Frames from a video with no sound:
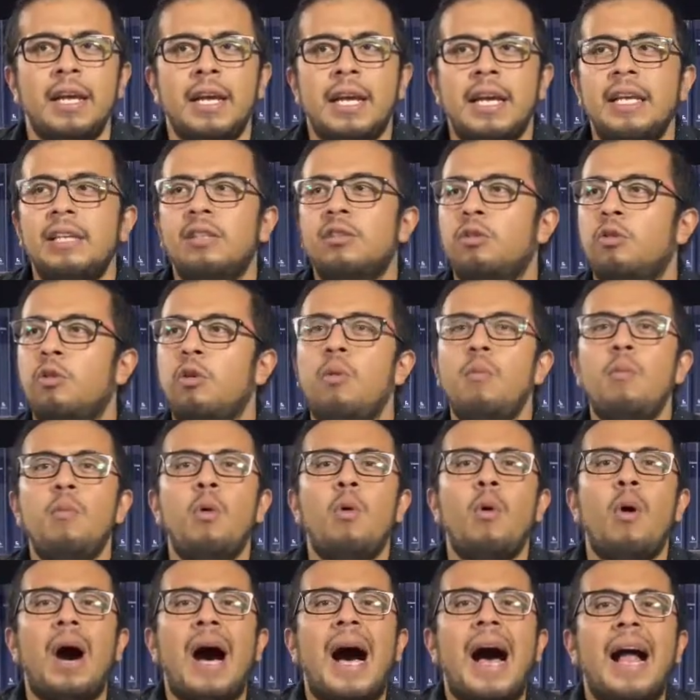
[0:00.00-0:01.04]
Es
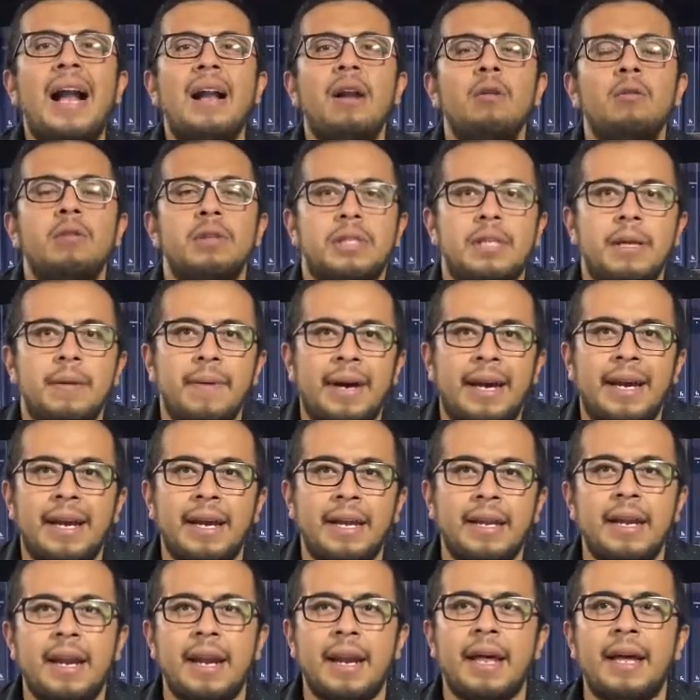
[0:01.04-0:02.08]
como algo se va
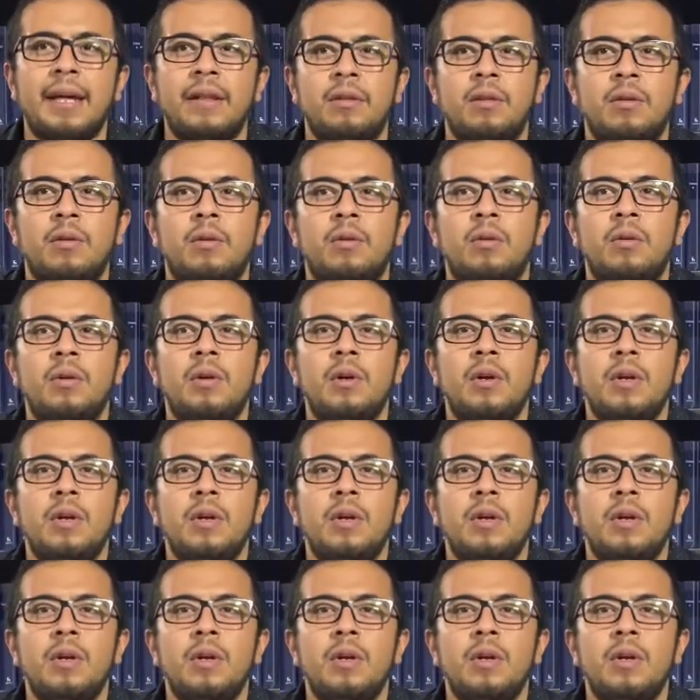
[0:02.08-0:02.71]
generando